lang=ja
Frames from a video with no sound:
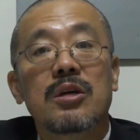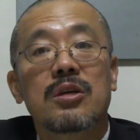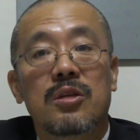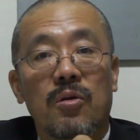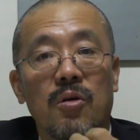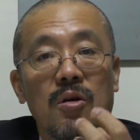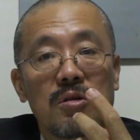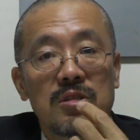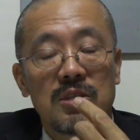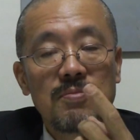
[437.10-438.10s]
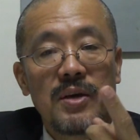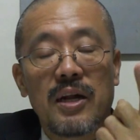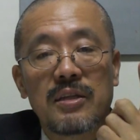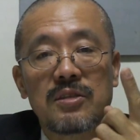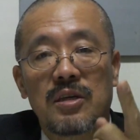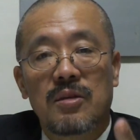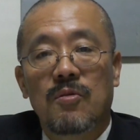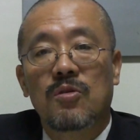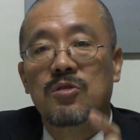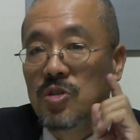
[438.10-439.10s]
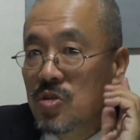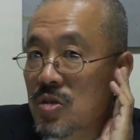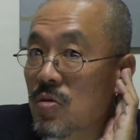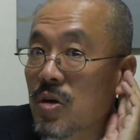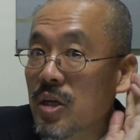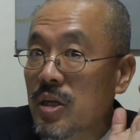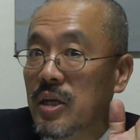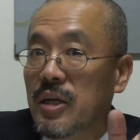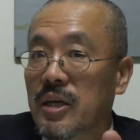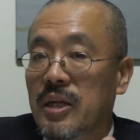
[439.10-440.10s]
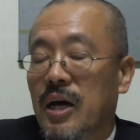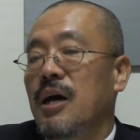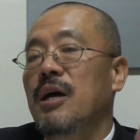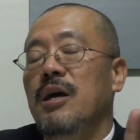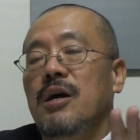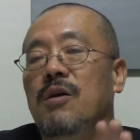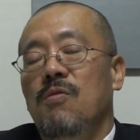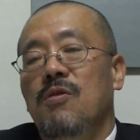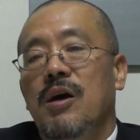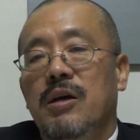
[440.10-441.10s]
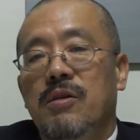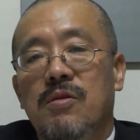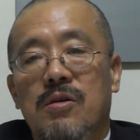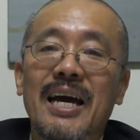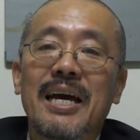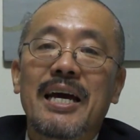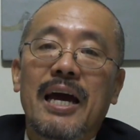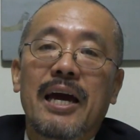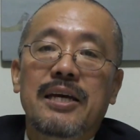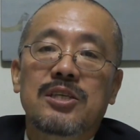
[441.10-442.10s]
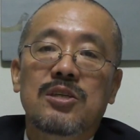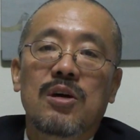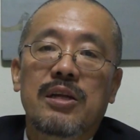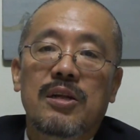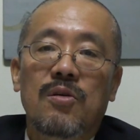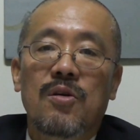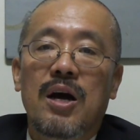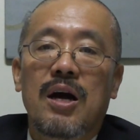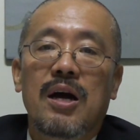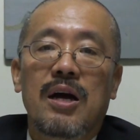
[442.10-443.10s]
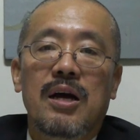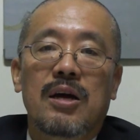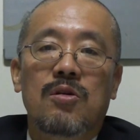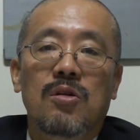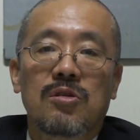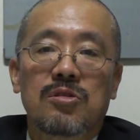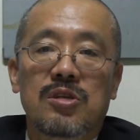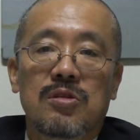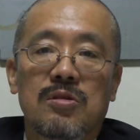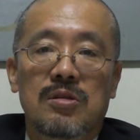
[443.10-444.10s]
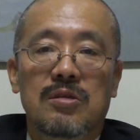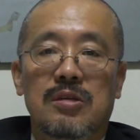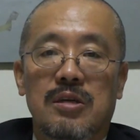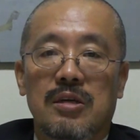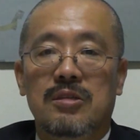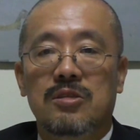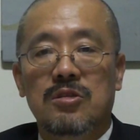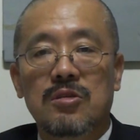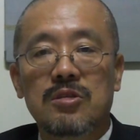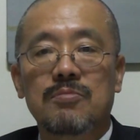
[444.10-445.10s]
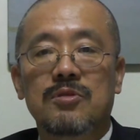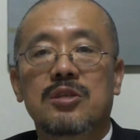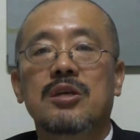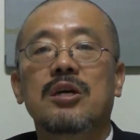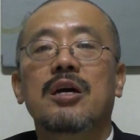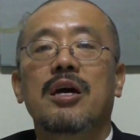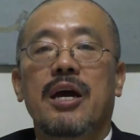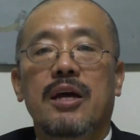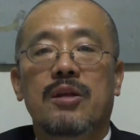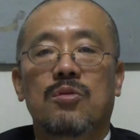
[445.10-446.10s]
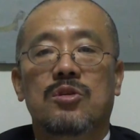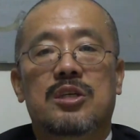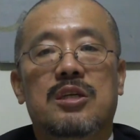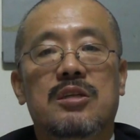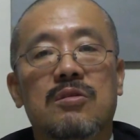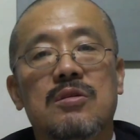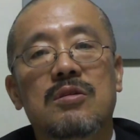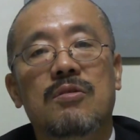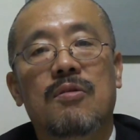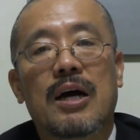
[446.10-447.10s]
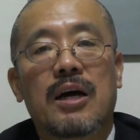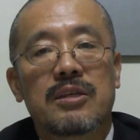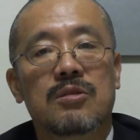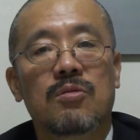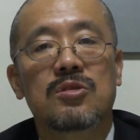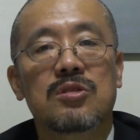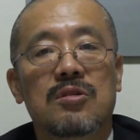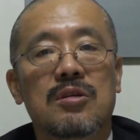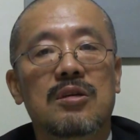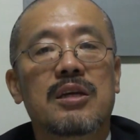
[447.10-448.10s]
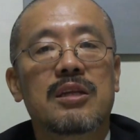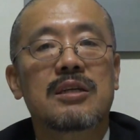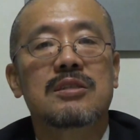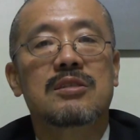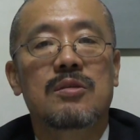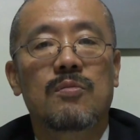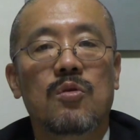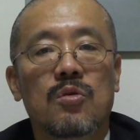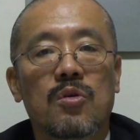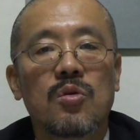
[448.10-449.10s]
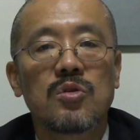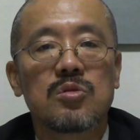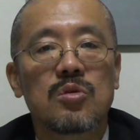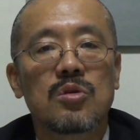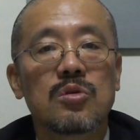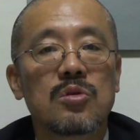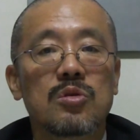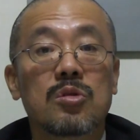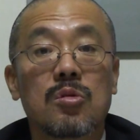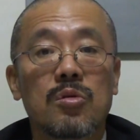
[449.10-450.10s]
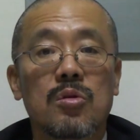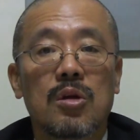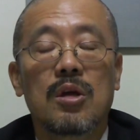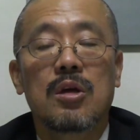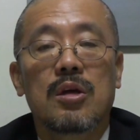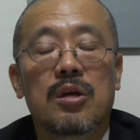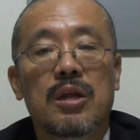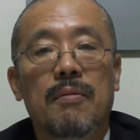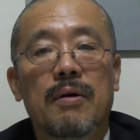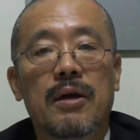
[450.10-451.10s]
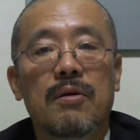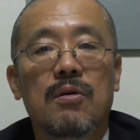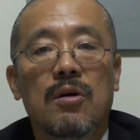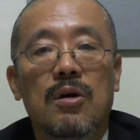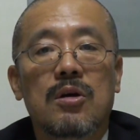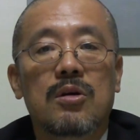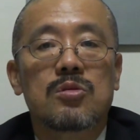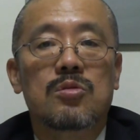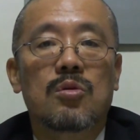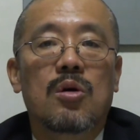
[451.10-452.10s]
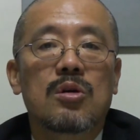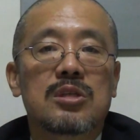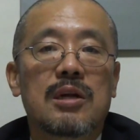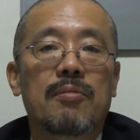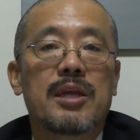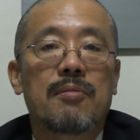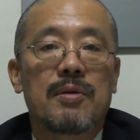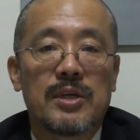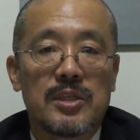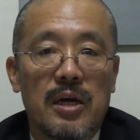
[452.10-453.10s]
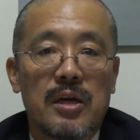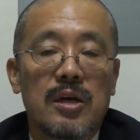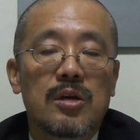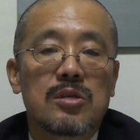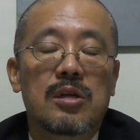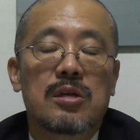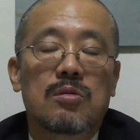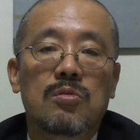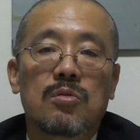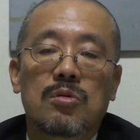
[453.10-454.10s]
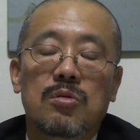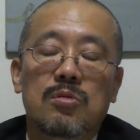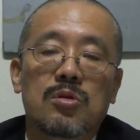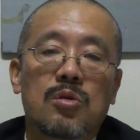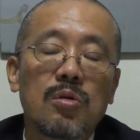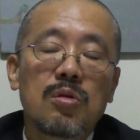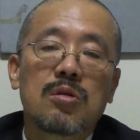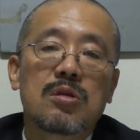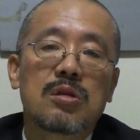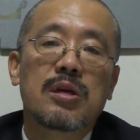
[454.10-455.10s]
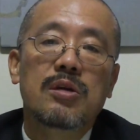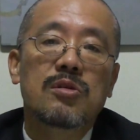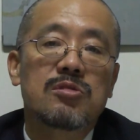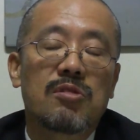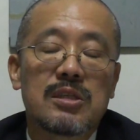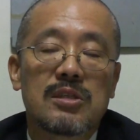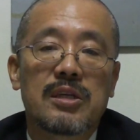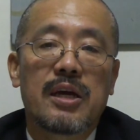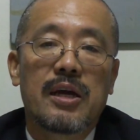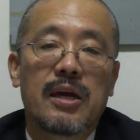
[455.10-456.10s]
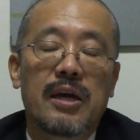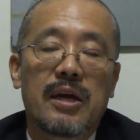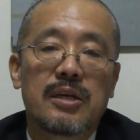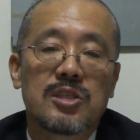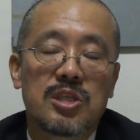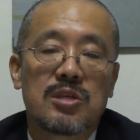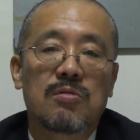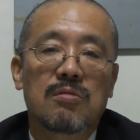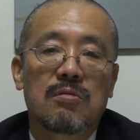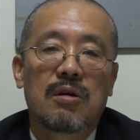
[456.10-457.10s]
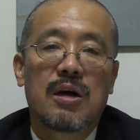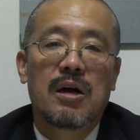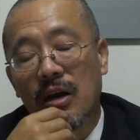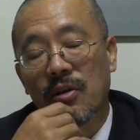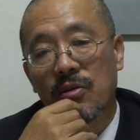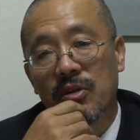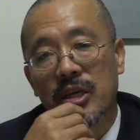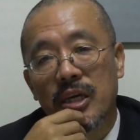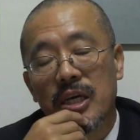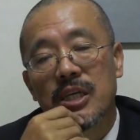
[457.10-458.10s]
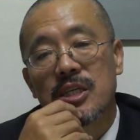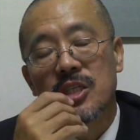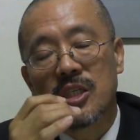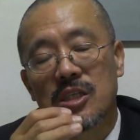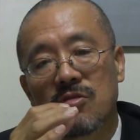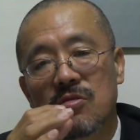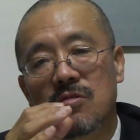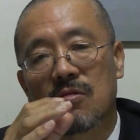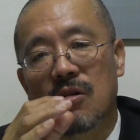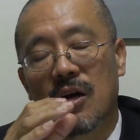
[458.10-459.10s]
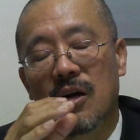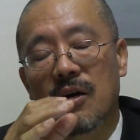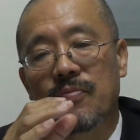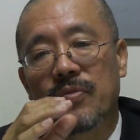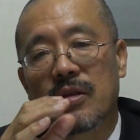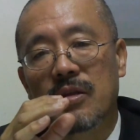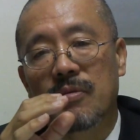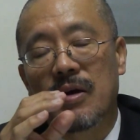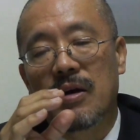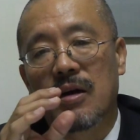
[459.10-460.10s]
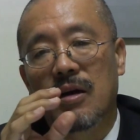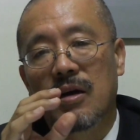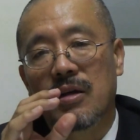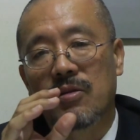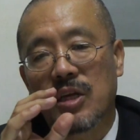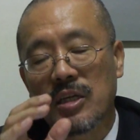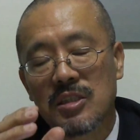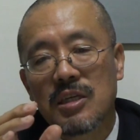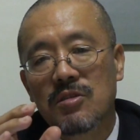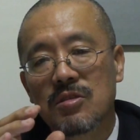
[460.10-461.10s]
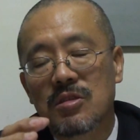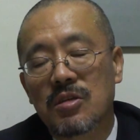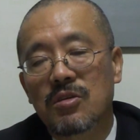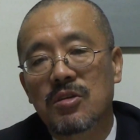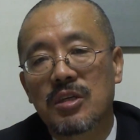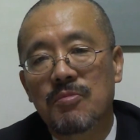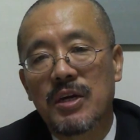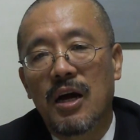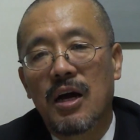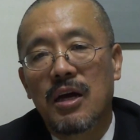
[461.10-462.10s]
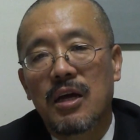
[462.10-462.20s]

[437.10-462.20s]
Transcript: 人の人名なんですけどもこの十二国旗に出てきた今回の、えー、白金の丘黒の月の重要人物、えー、同志の若い同志の方なんですけどもこの虚子という人の名前をちょっと調べてみましたそしたらこの「虚」っっていう字はですね、えー、死去とかあるように死ぬとか、まあ、あの立ち去るっていう意味が